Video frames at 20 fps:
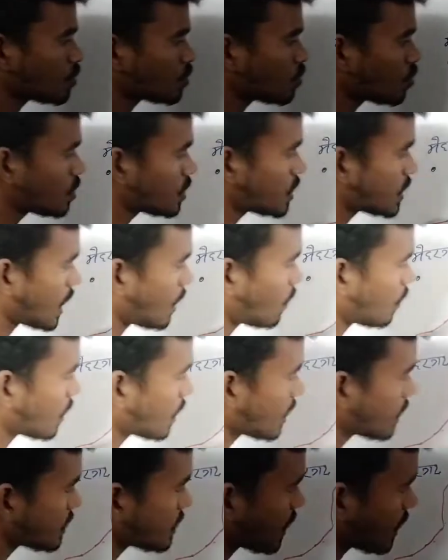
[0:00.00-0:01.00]
था दोस्तों चावल
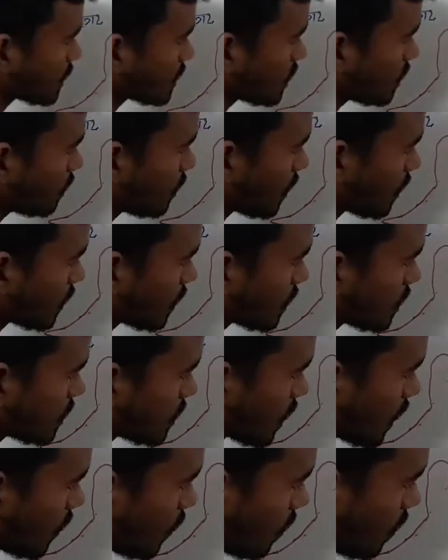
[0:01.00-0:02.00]
का साक्ष्य मिला था
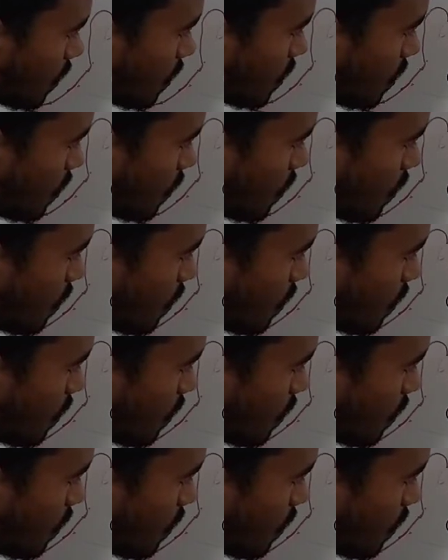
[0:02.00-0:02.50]
चावल